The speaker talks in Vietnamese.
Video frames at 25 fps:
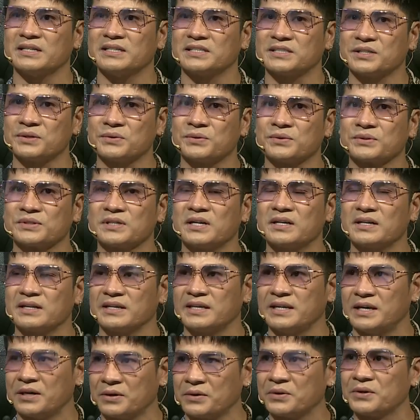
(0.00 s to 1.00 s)
đi show rất là
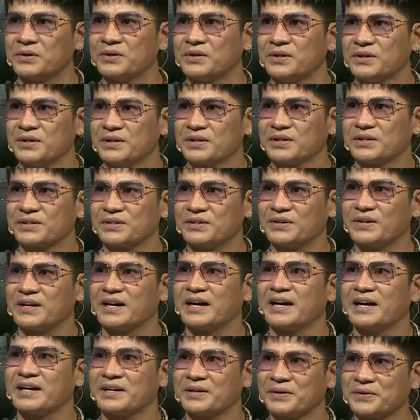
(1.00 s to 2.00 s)
nhiều đó
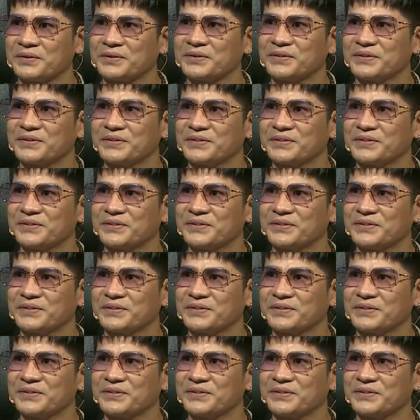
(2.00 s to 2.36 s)
là Hà Nội